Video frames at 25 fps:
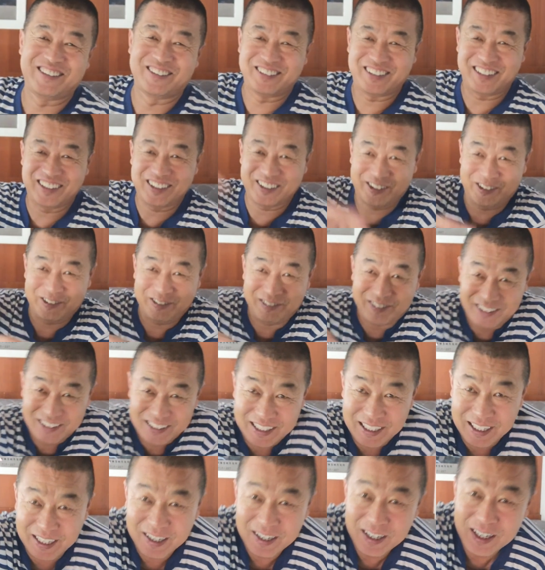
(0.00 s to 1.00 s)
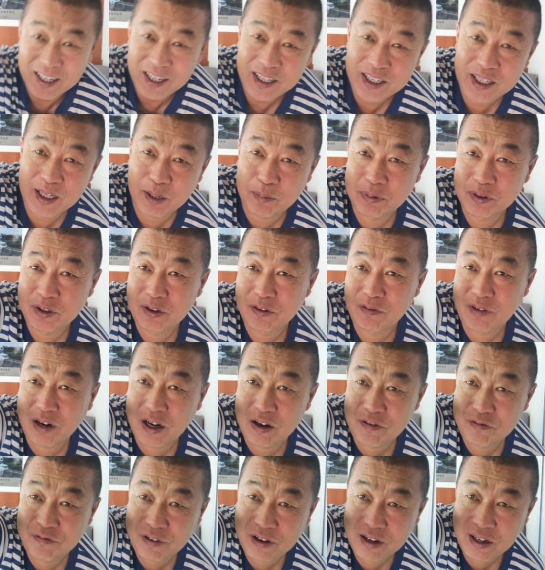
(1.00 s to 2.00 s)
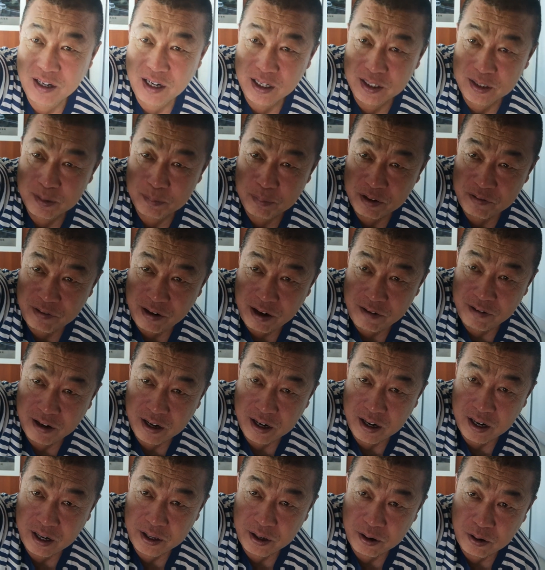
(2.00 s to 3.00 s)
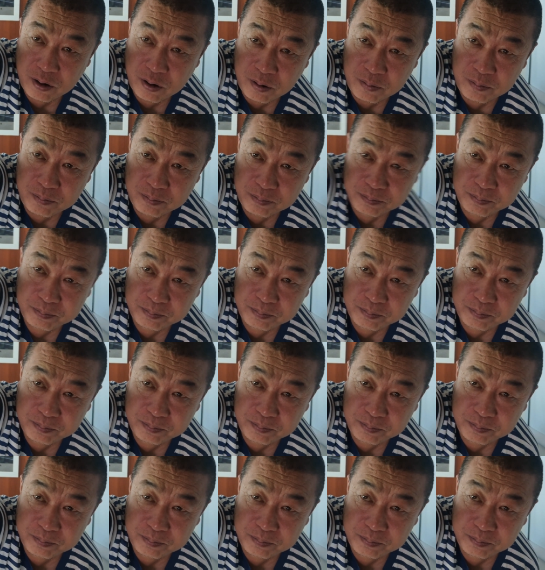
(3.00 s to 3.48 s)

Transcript: 注意素质，要不就玩疯了，就没法玩了以后。